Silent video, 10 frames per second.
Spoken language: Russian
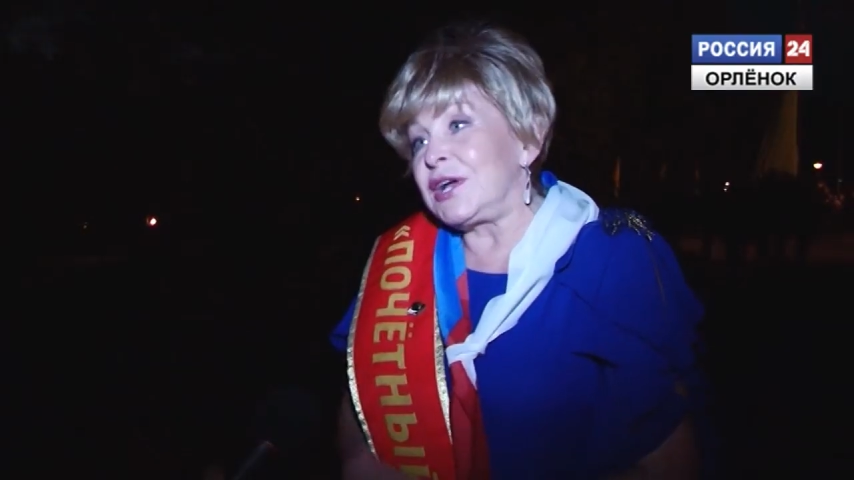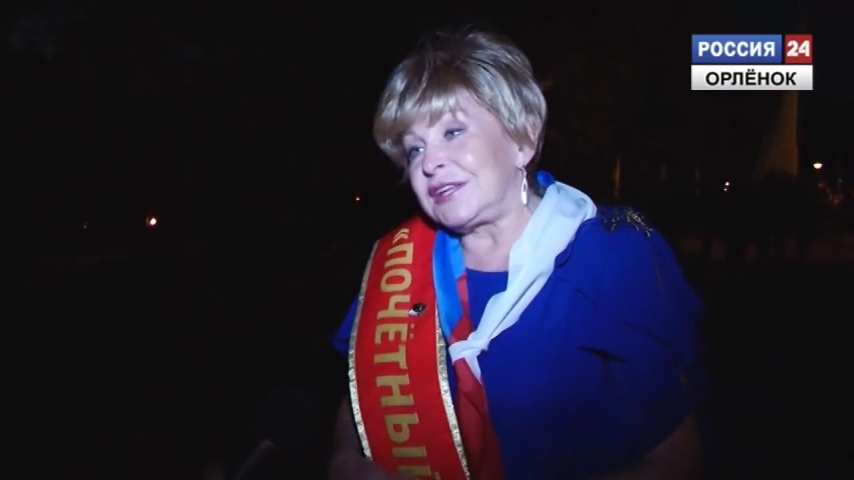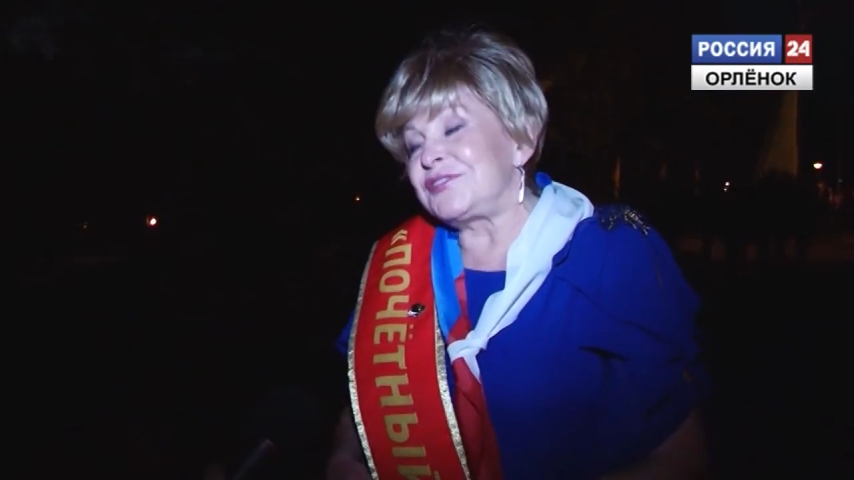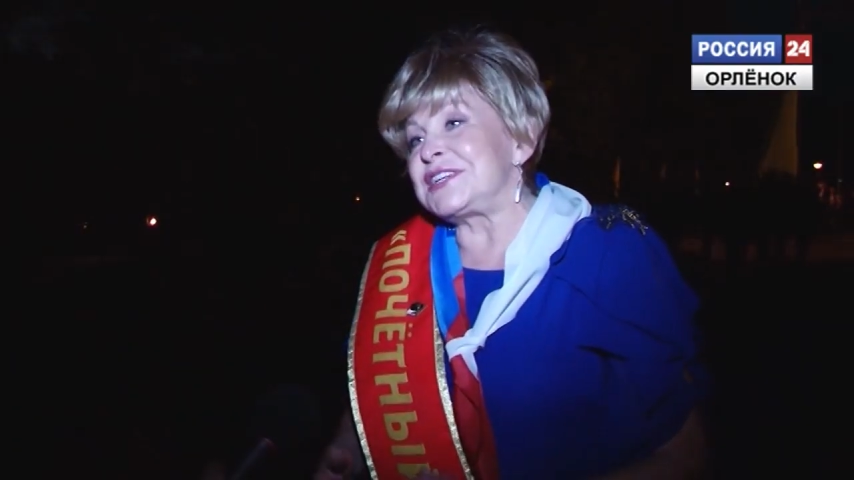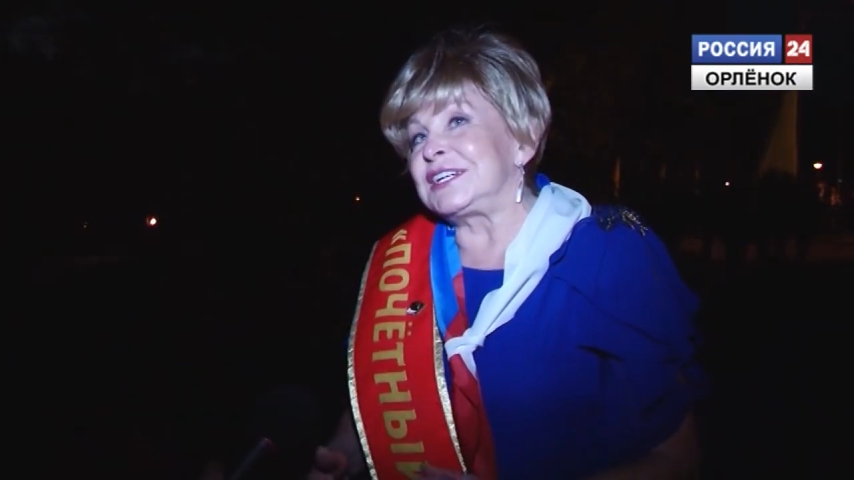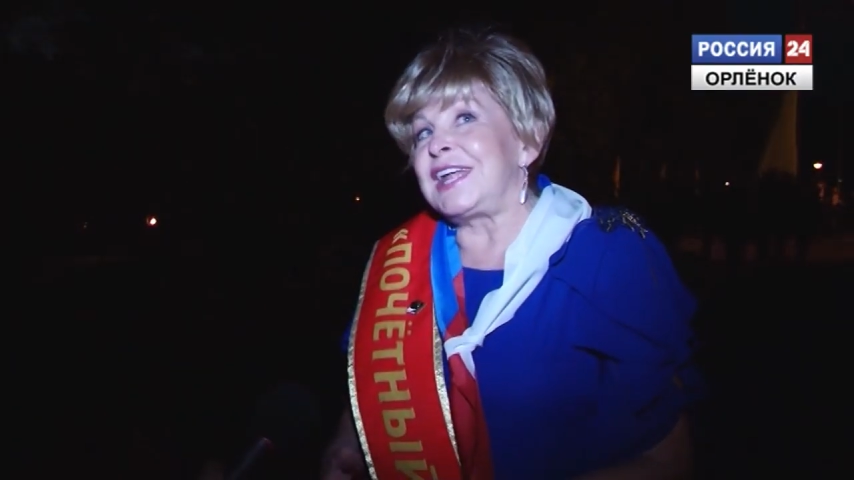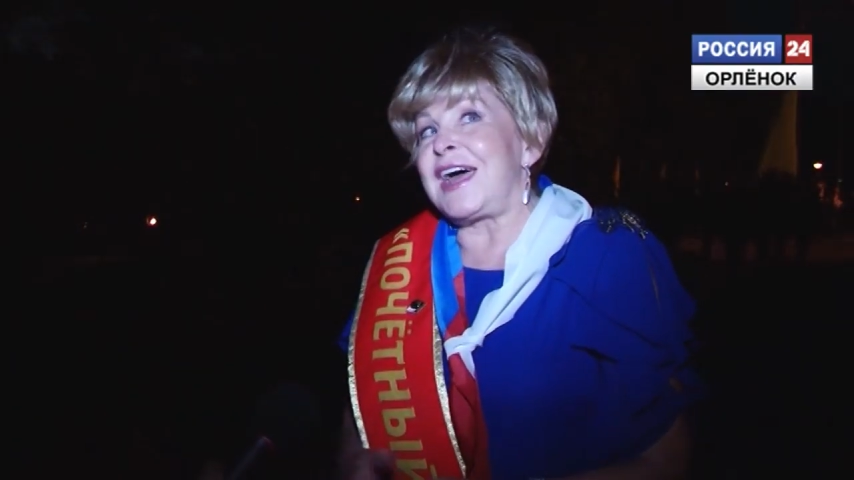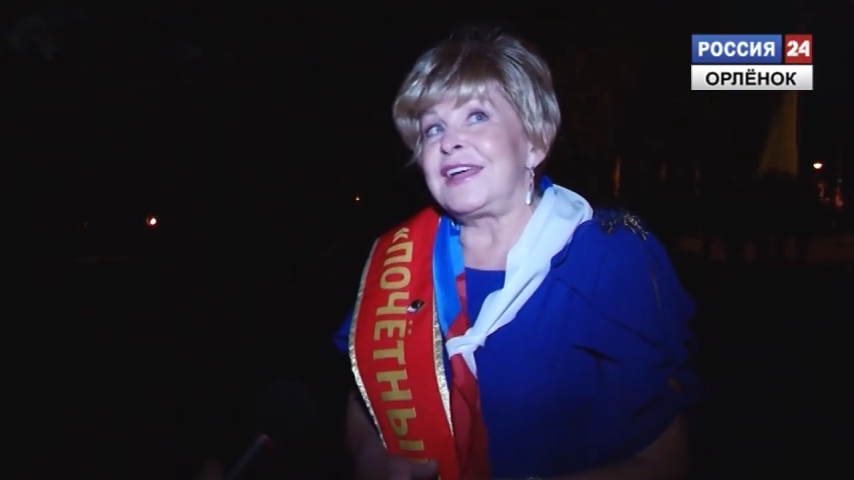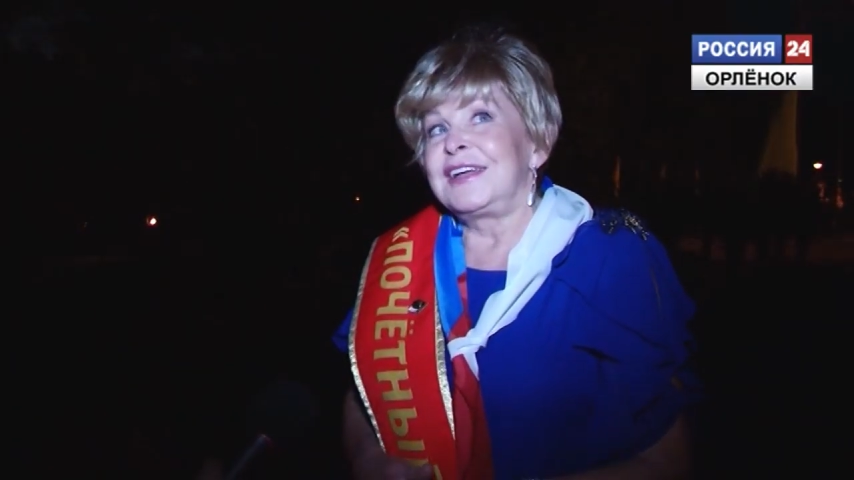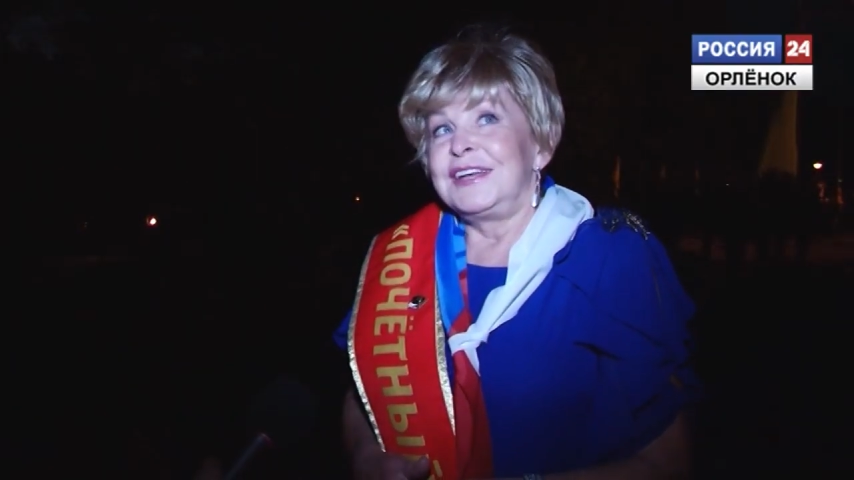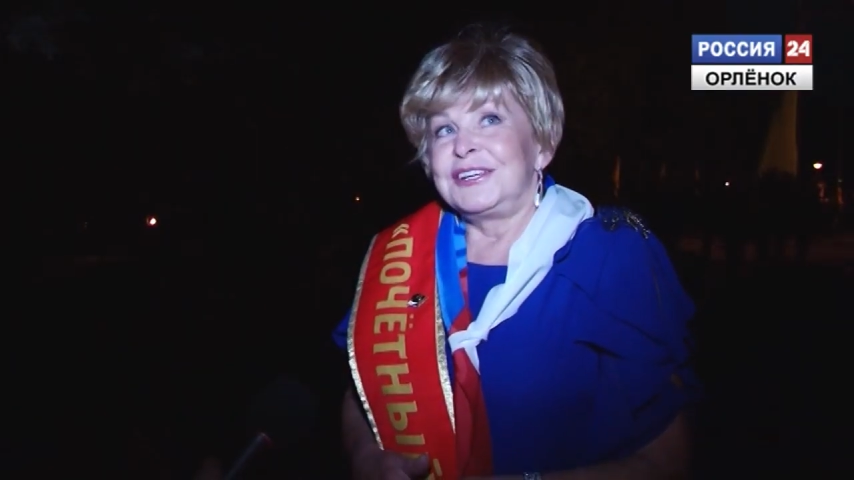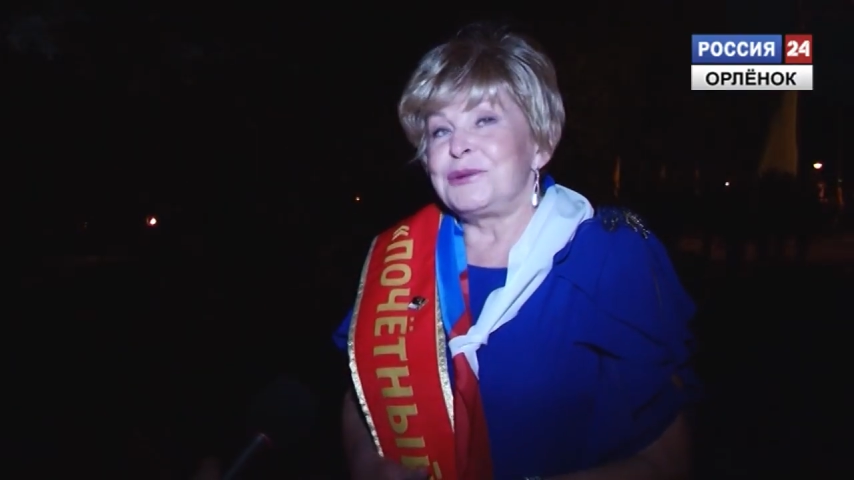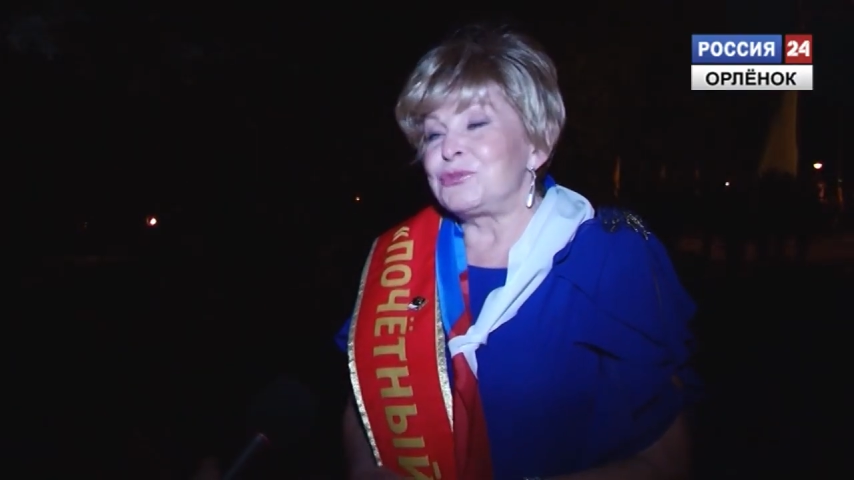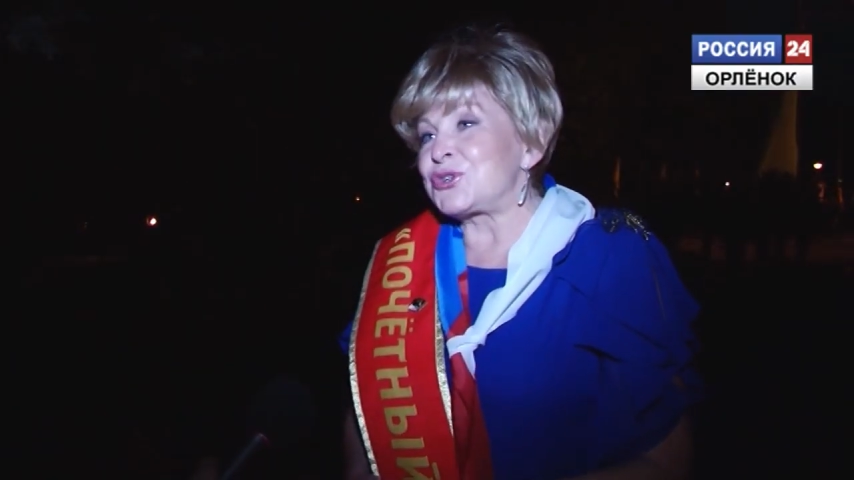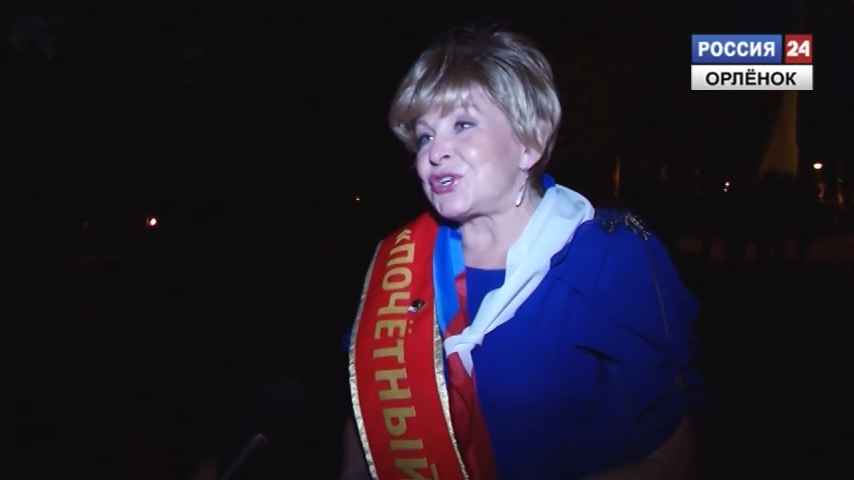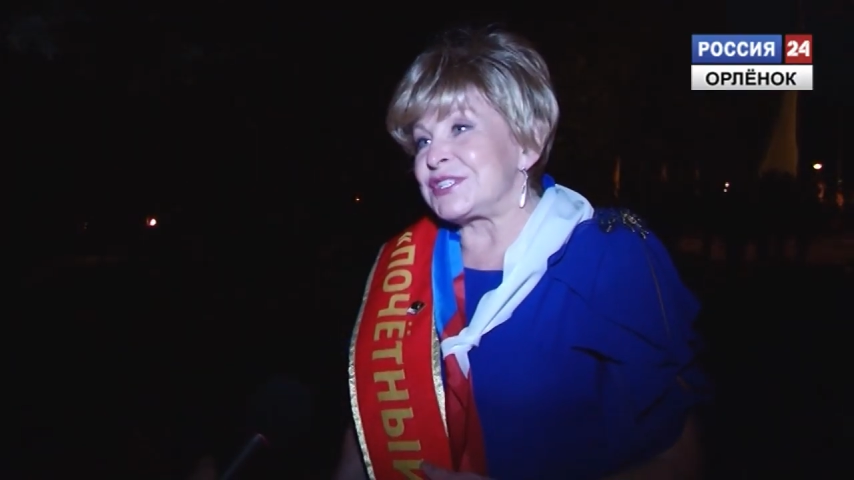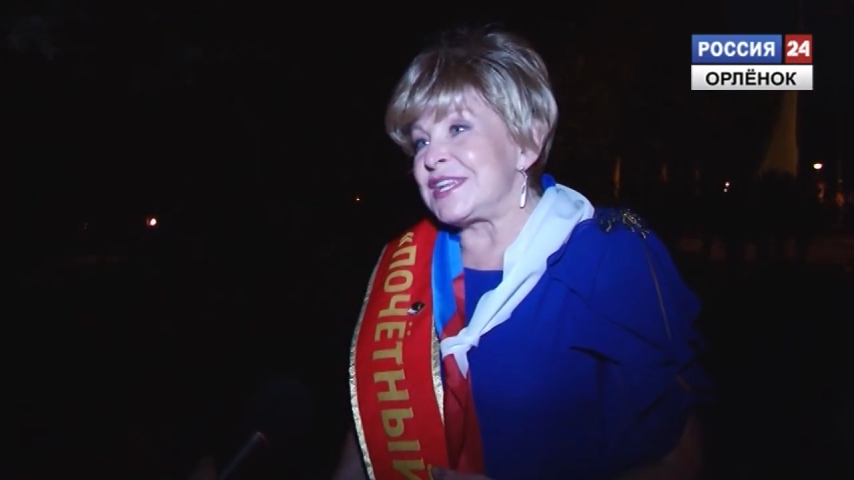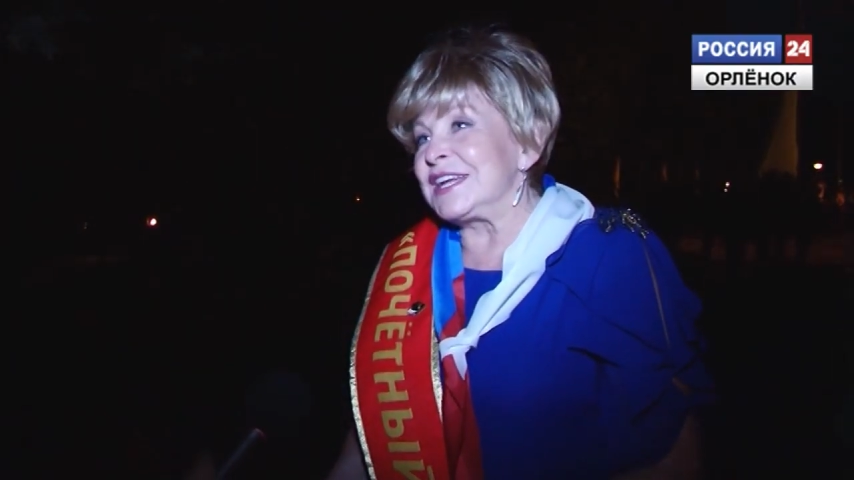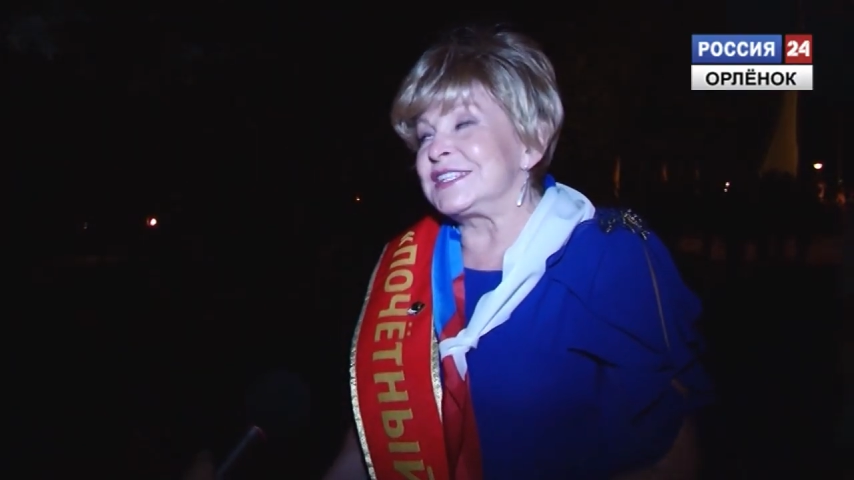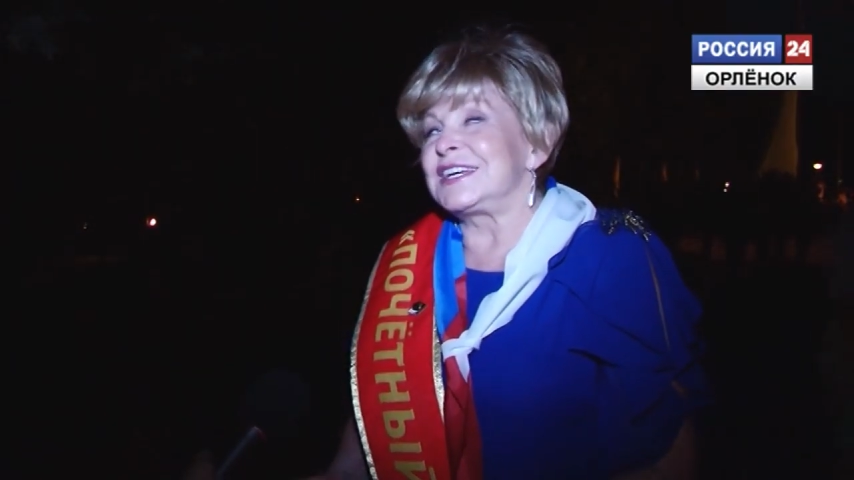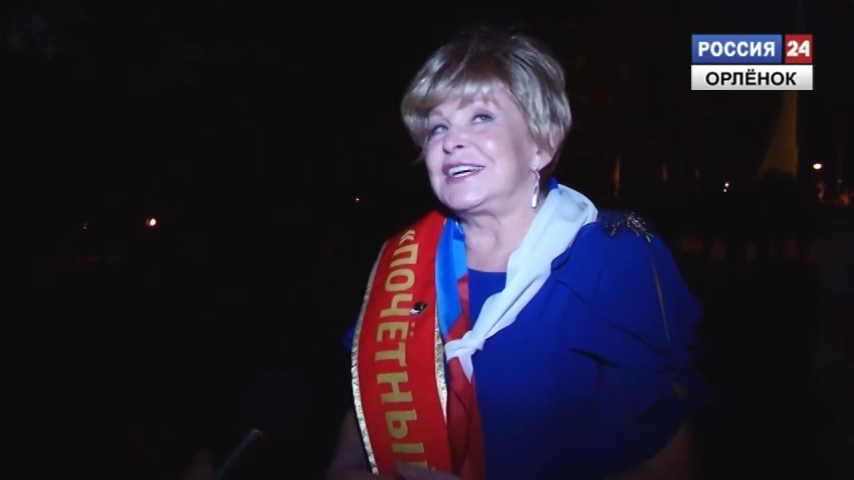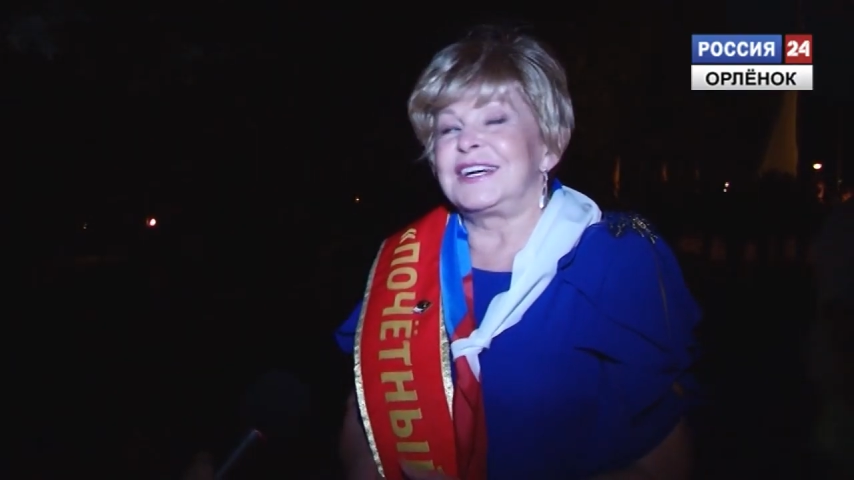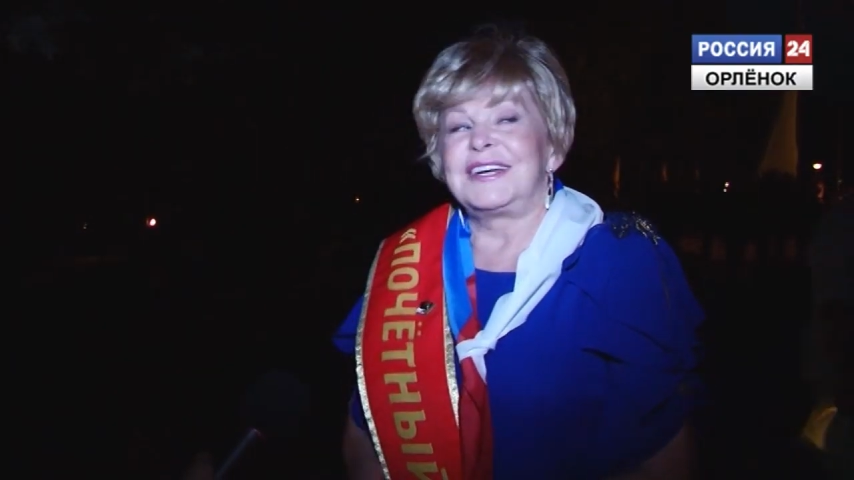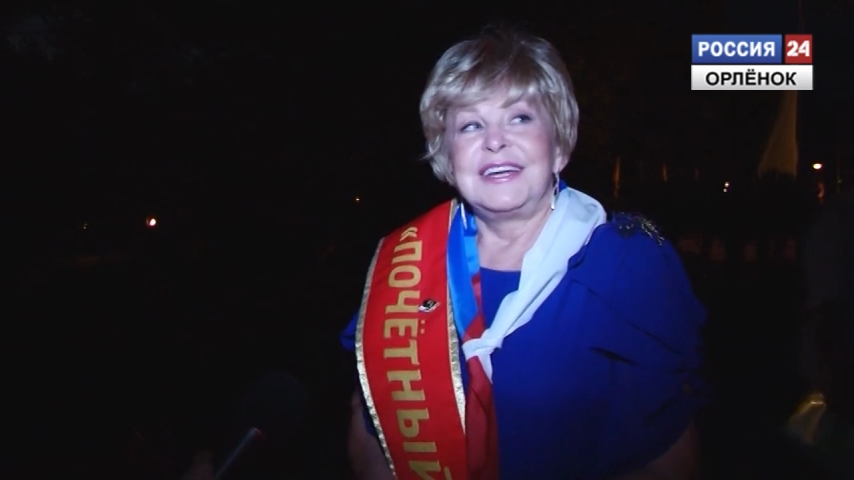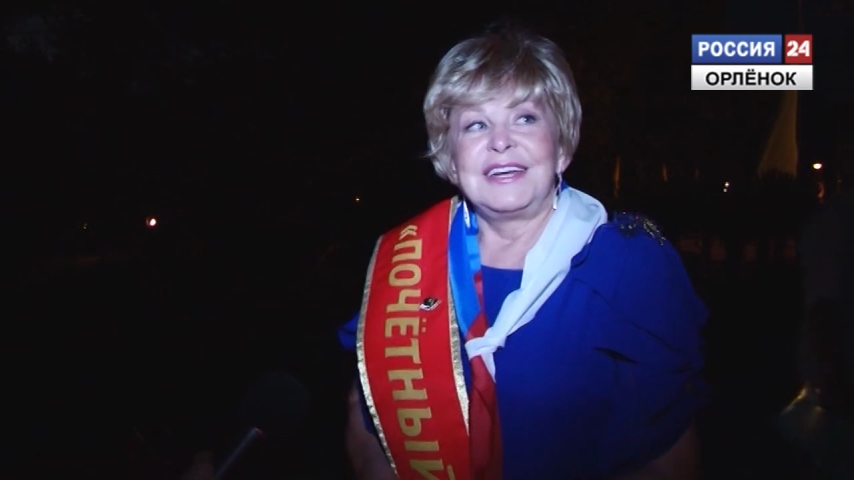– это всегда немножко, знаете,